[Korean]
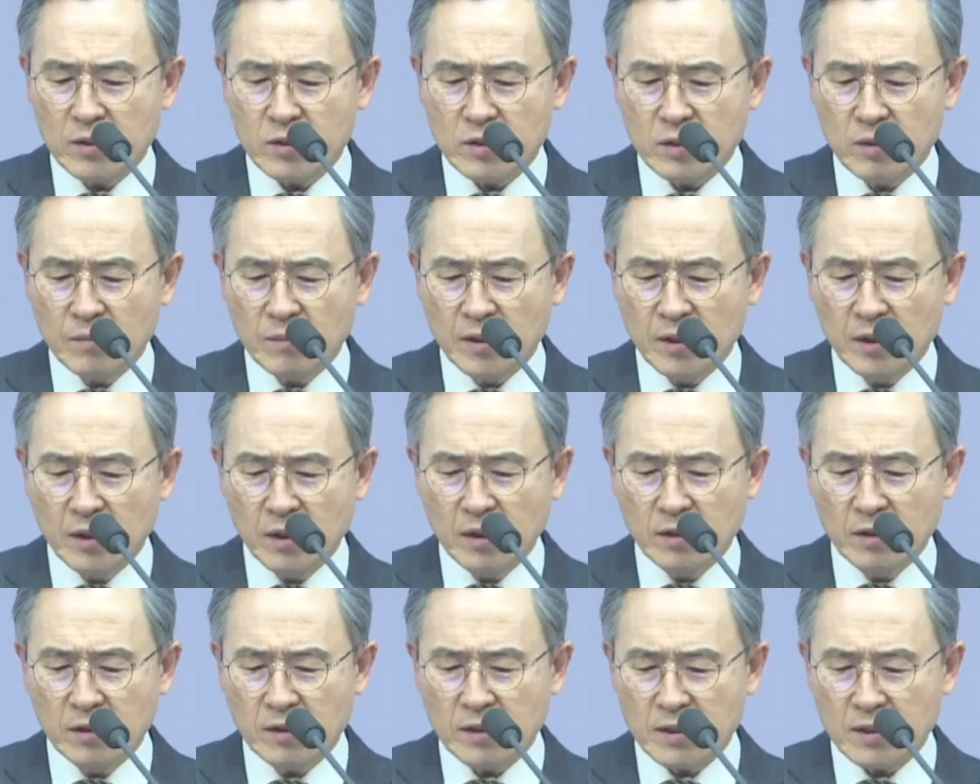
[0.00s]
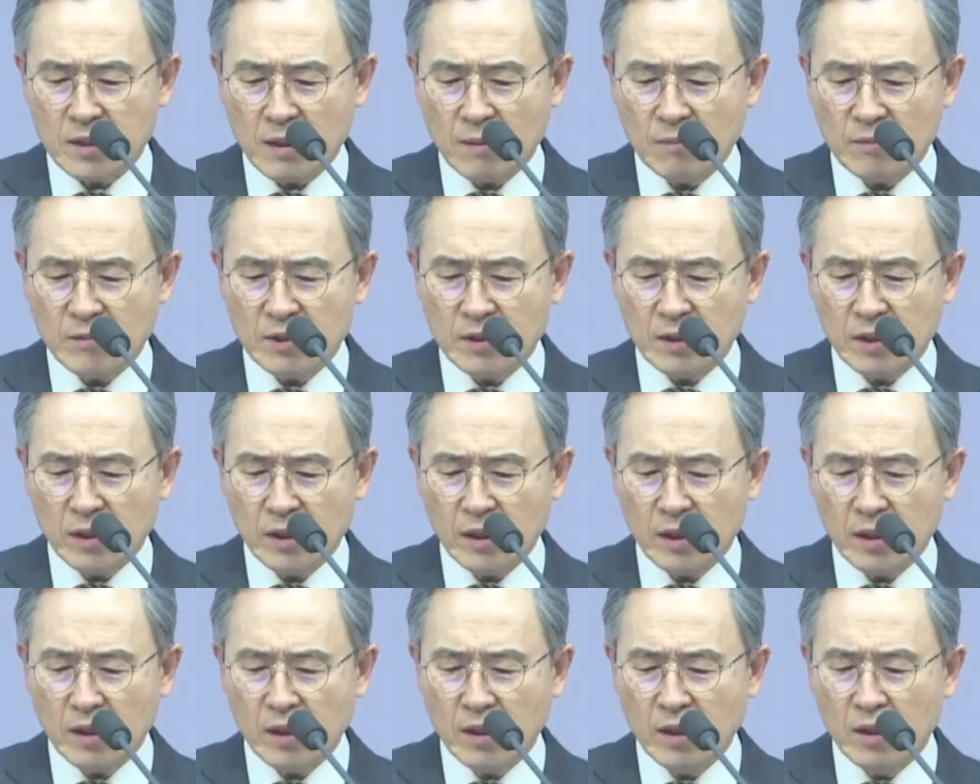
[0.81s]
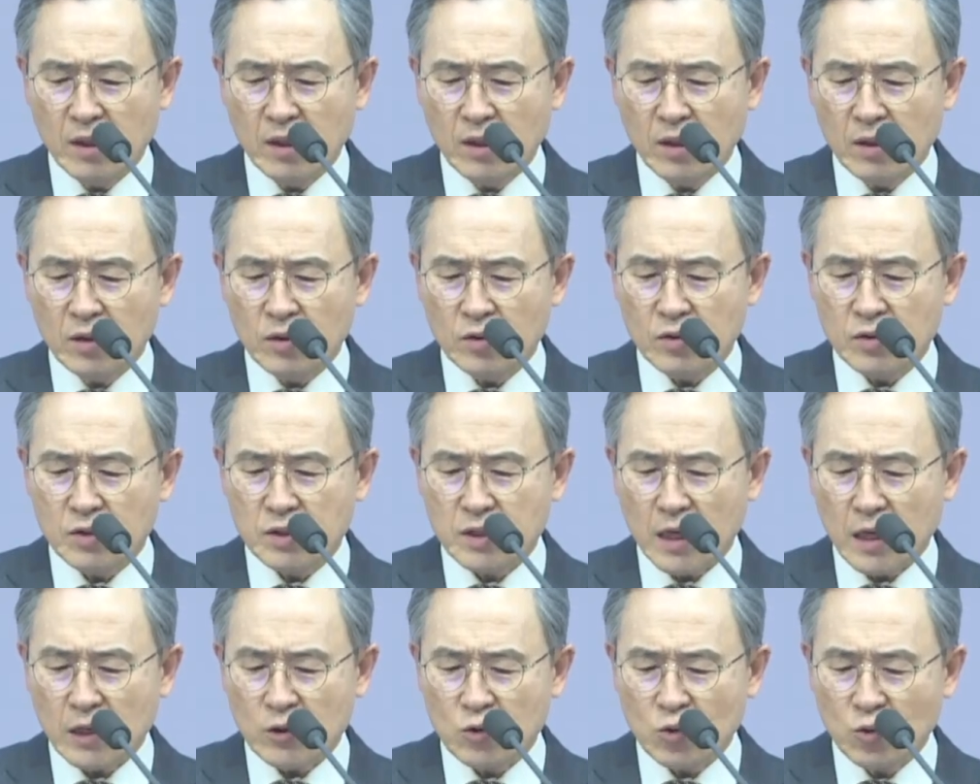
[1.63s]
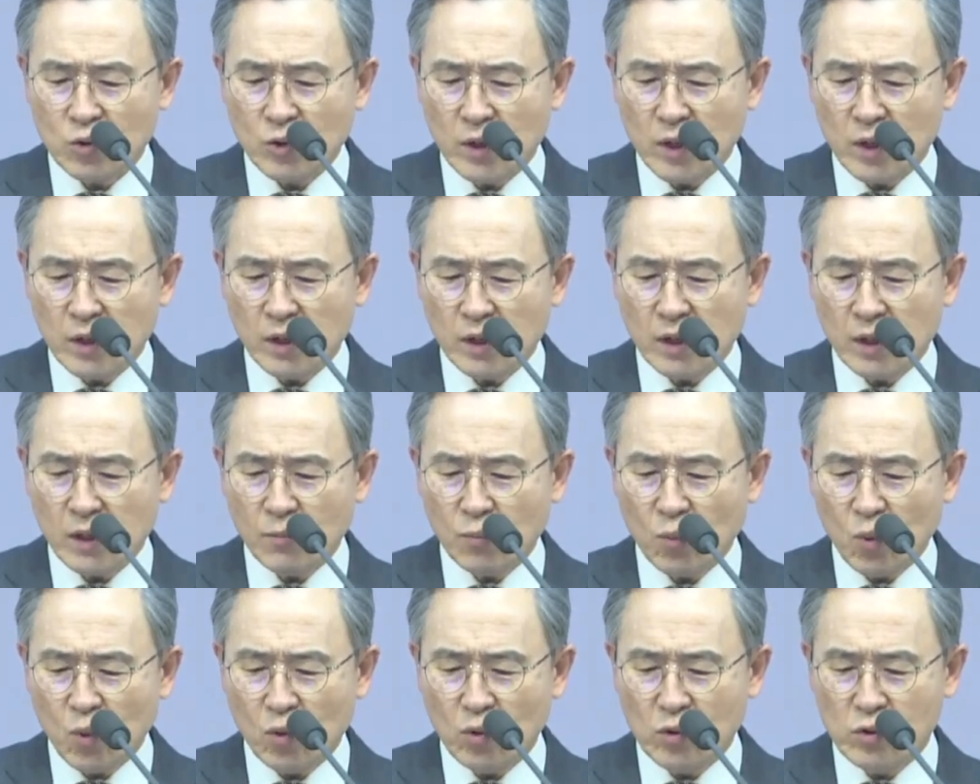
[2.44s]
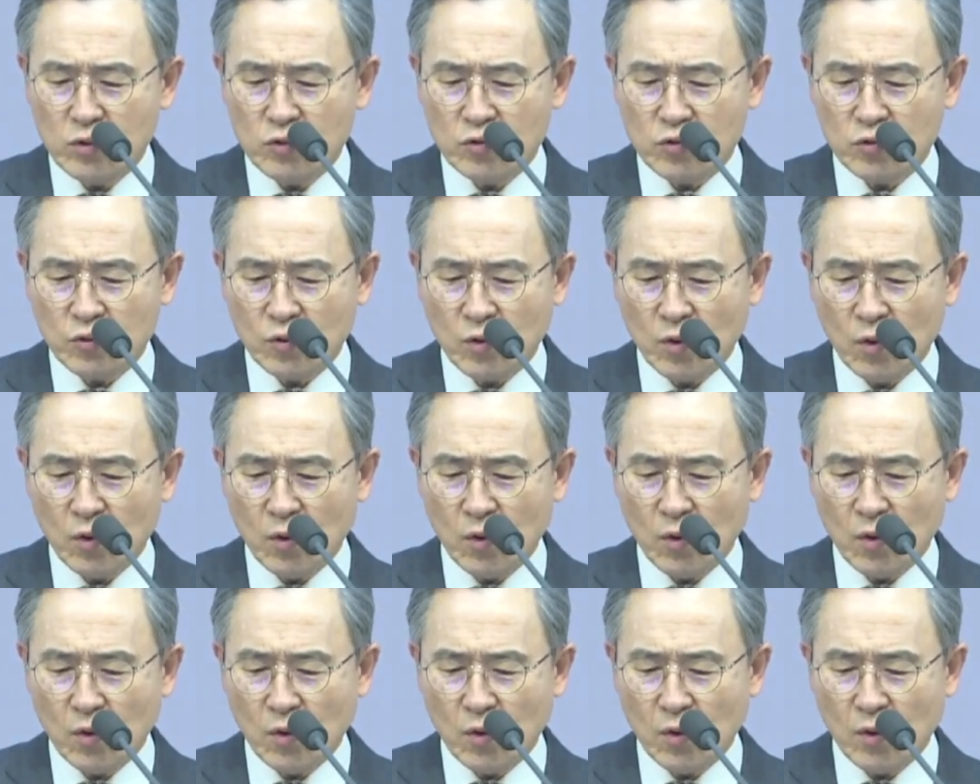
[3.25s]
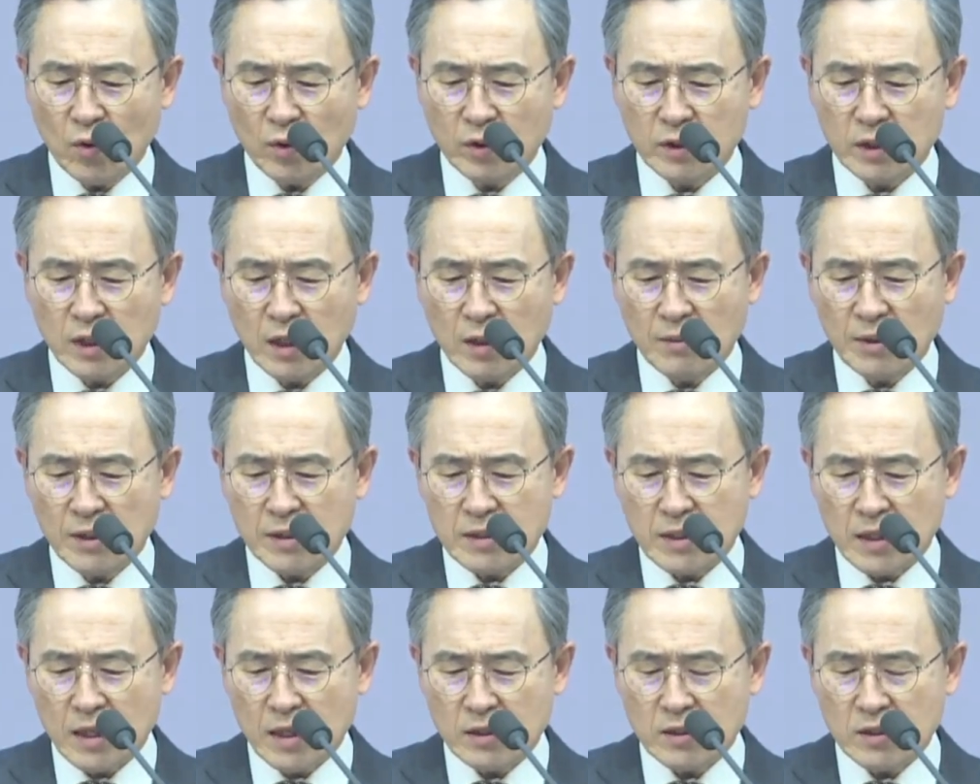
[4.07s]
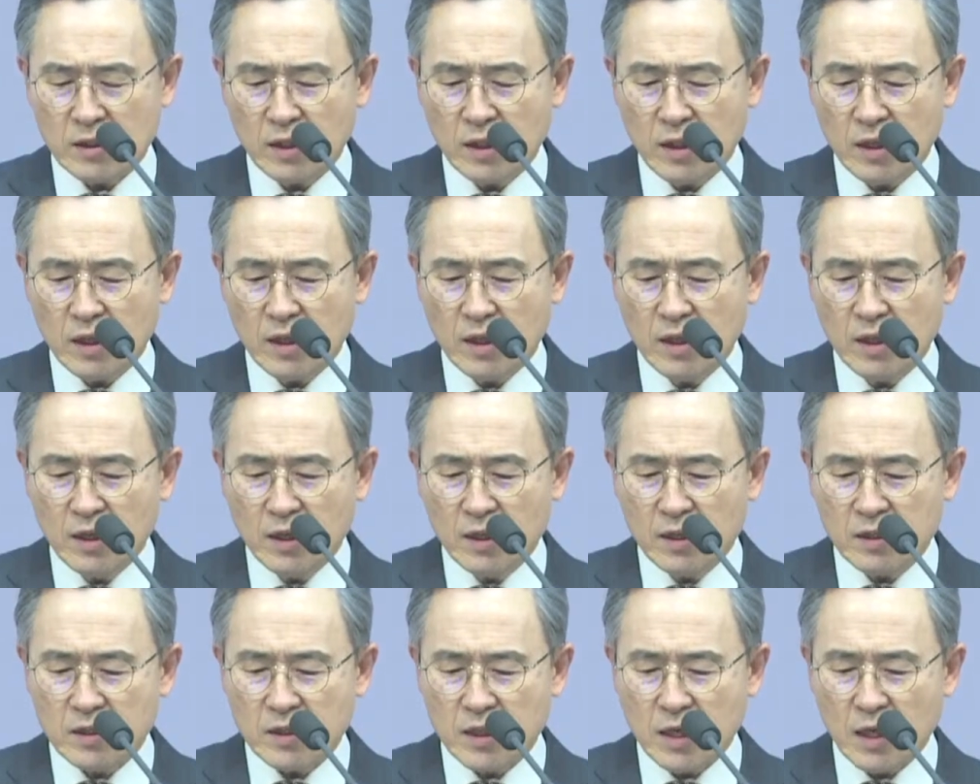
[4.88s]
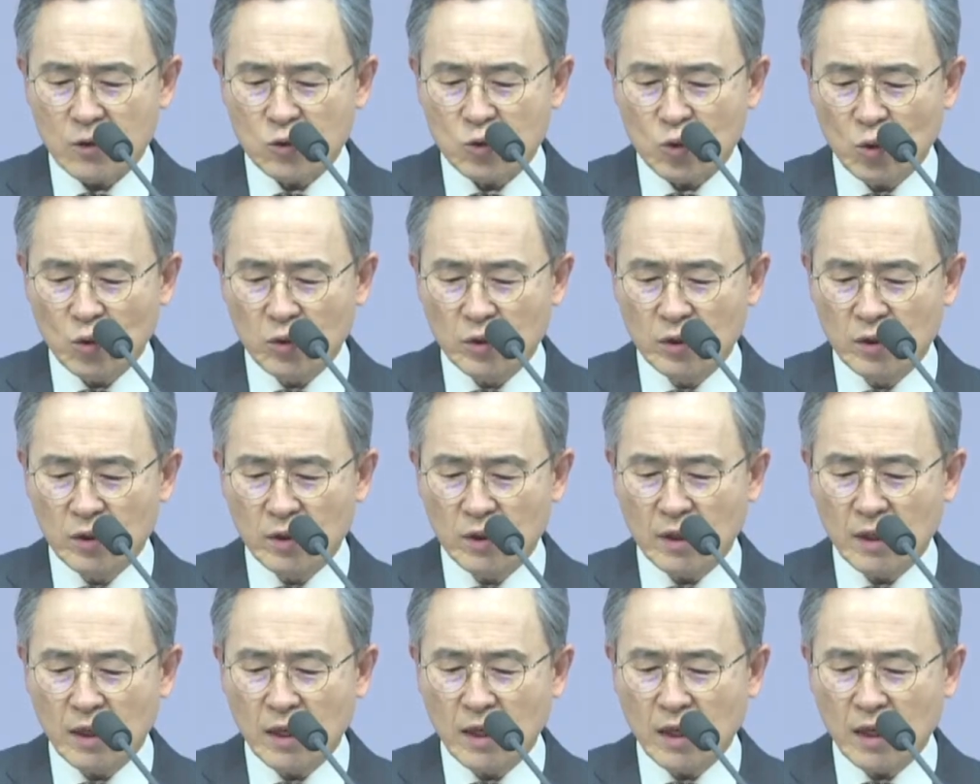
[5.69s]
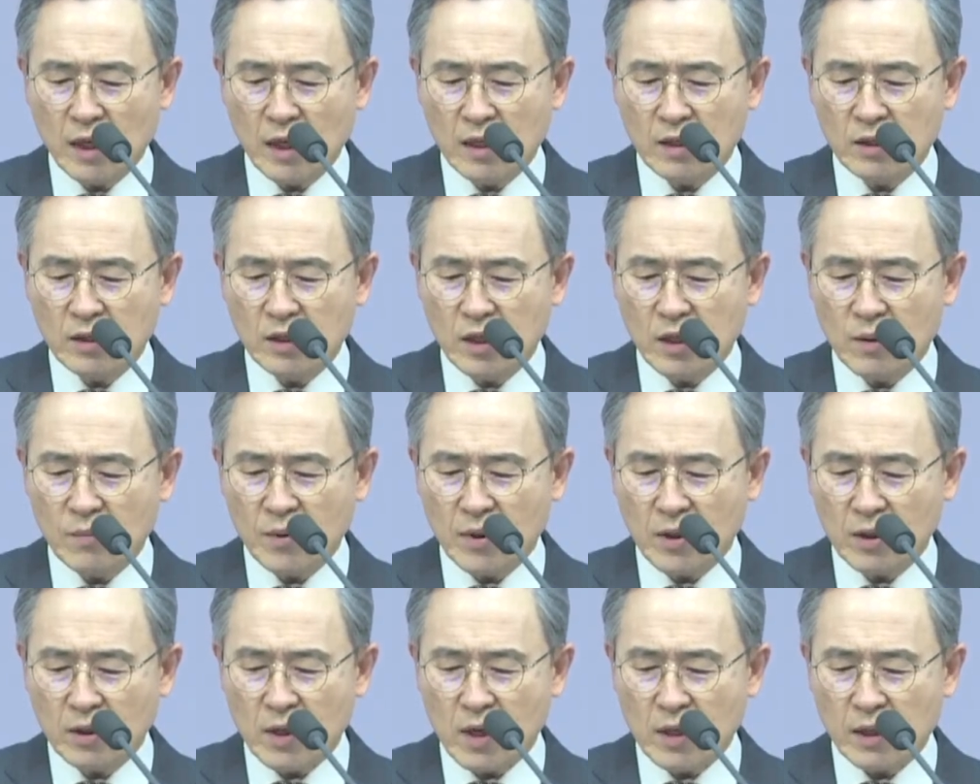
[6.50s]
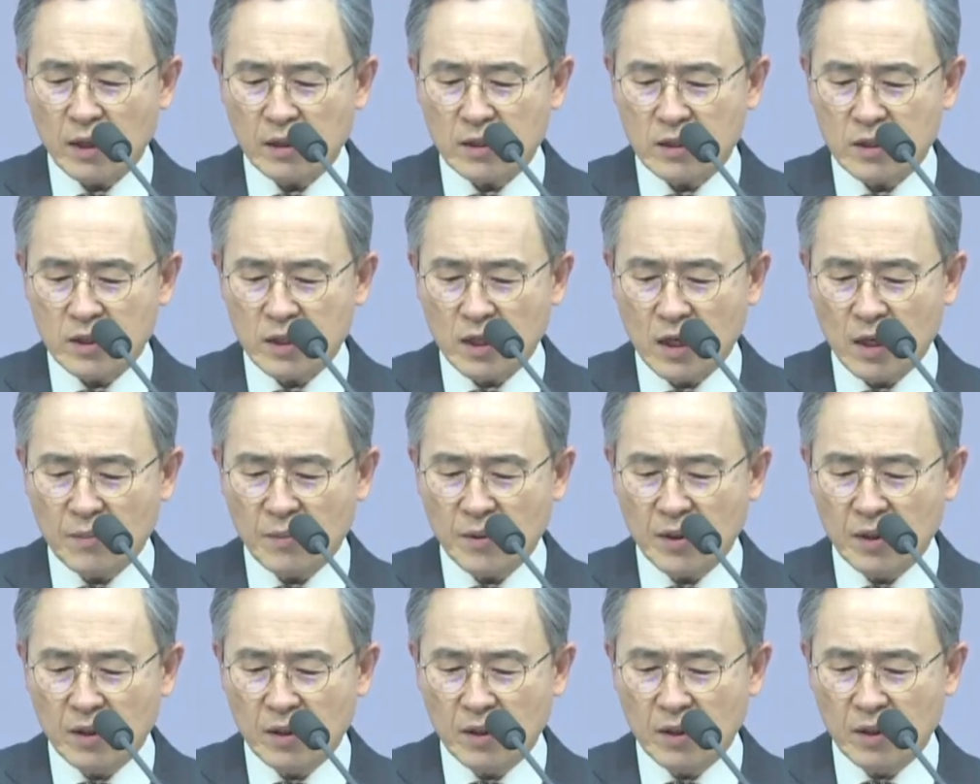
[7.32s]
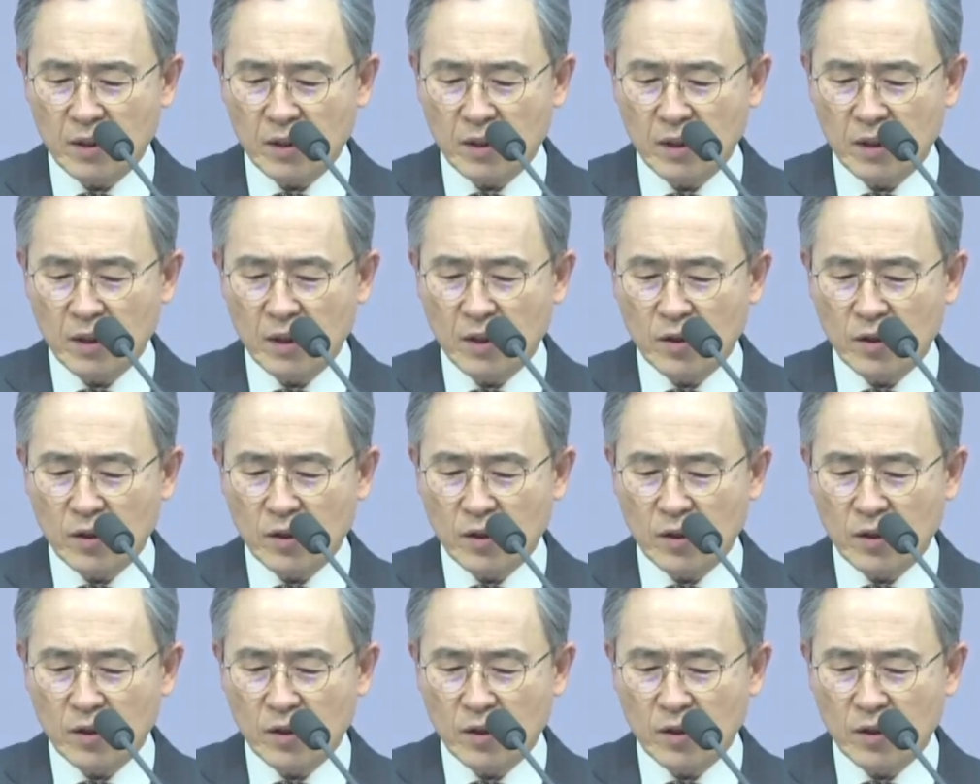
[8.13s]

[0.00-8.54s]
있으면 3절에 자손에게 복을 주고 그다음에 4절에 자손을 하늘의 별과 같이 하며